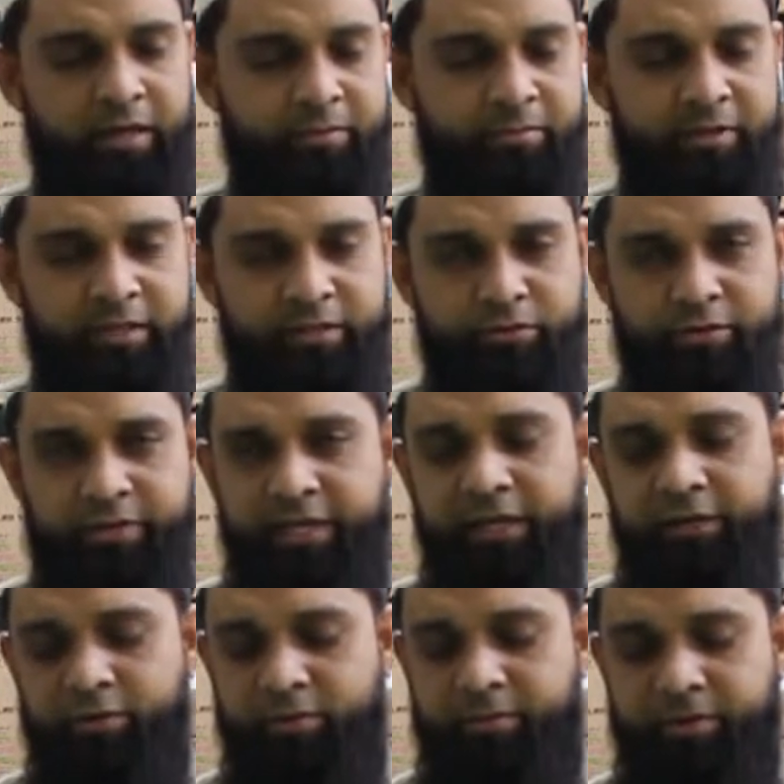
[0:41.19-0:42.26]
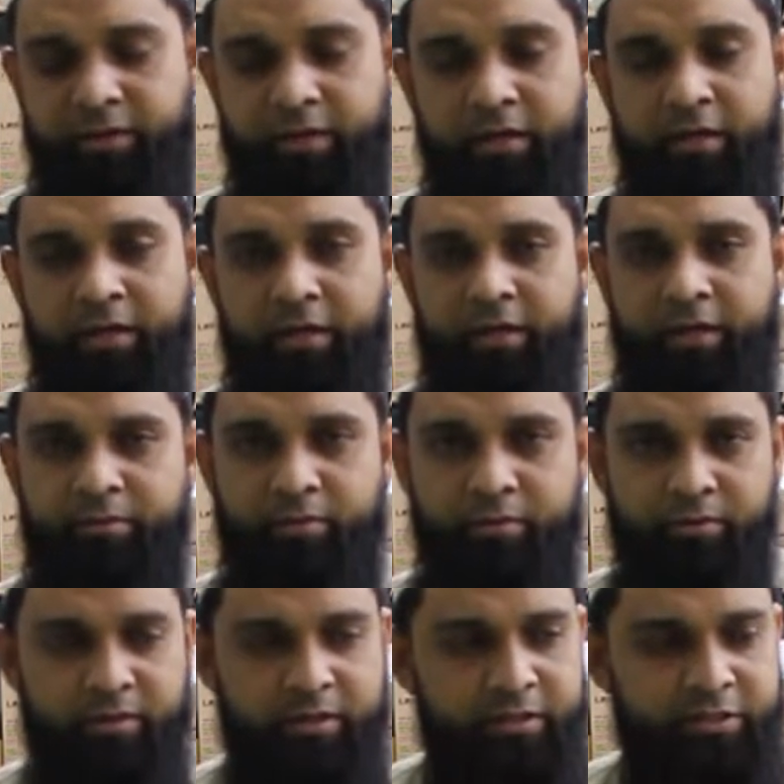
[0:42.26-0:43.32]
আপনারা একটু খেয়াল করবেন এবং
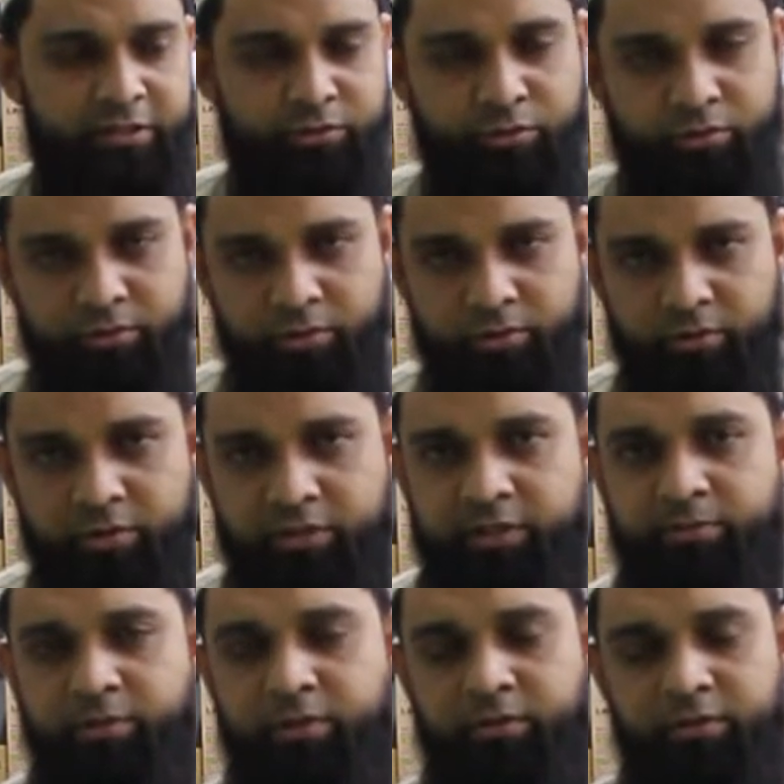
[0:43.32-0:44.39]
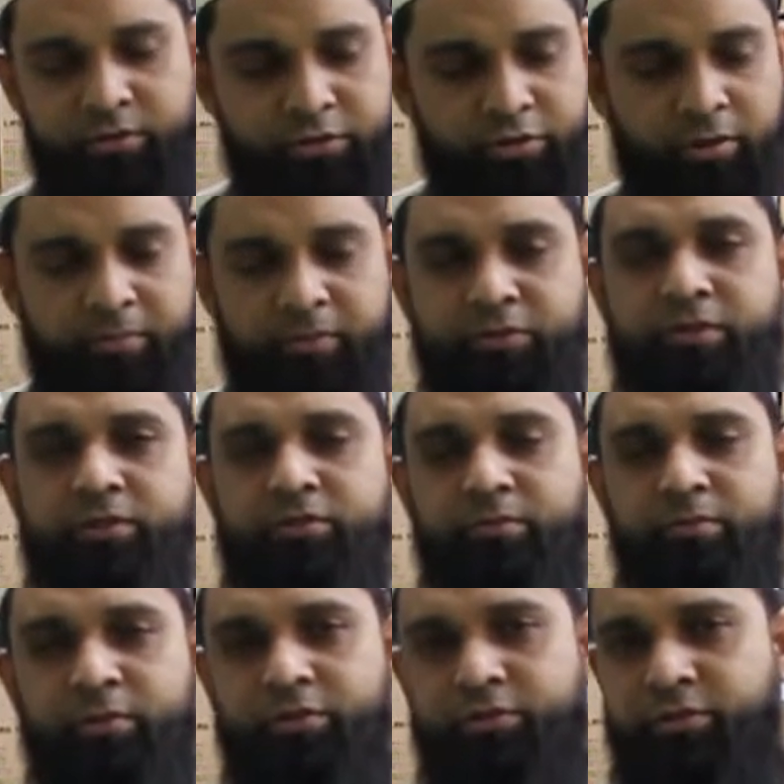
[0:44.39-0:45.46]
যে তথ্যগুলো দিব সব কিছু একটু
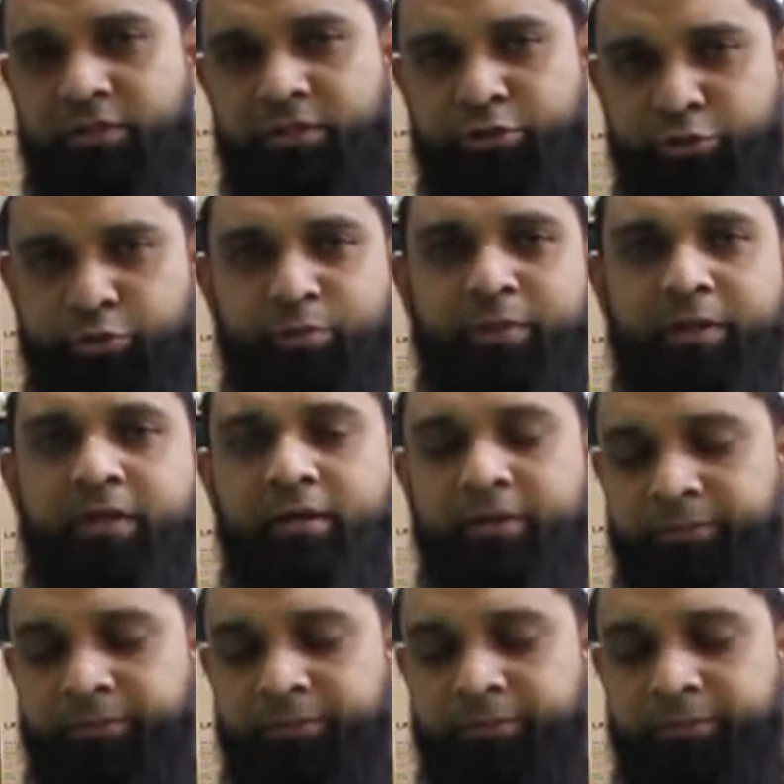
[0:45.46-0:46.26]
মনোযোগ দিয়ে শুনবেন